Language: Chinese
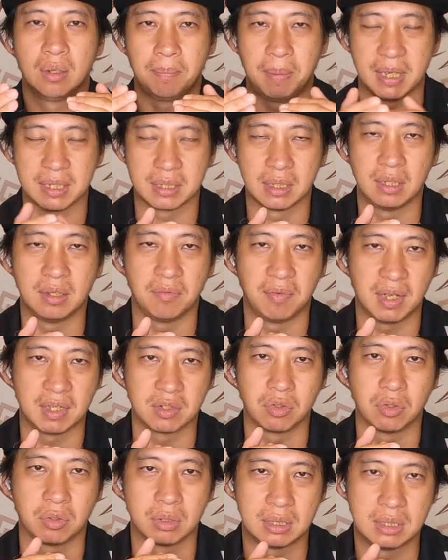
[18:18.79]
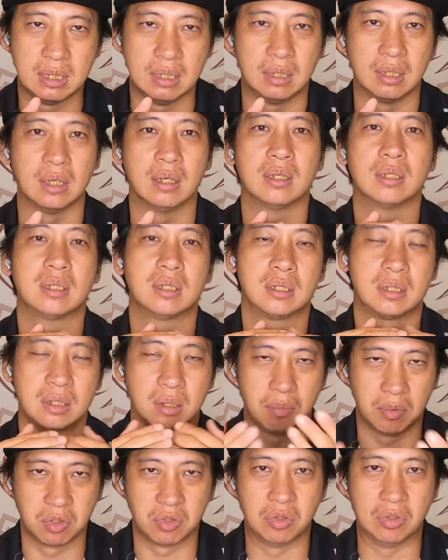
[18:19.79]
把身体放松，记得
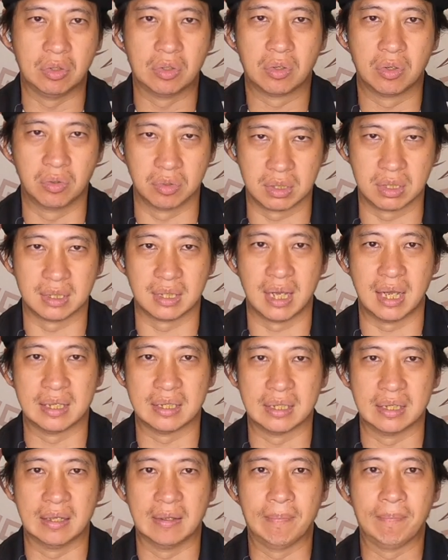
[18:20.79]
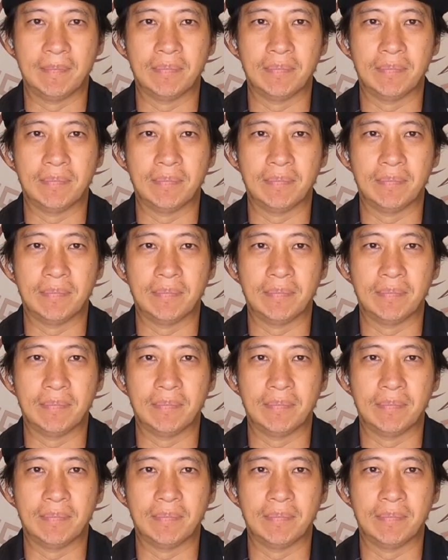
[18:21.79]
怎么去控制这台车。